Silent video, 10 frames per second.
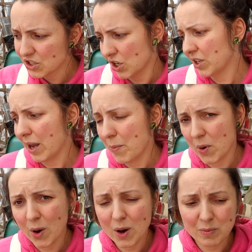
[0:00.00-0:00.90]
j'en aurai
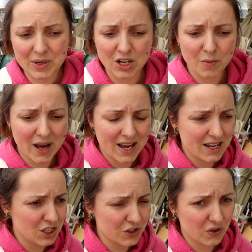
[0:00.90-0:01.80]
pas, puis là,
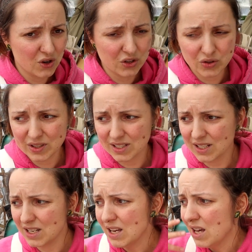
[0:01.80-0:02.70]
ben, je vais
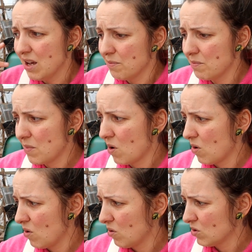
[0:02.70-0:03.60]
utiliser
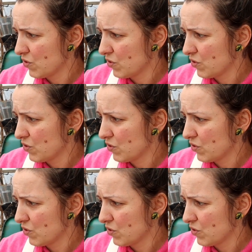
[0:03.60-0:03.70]
mon...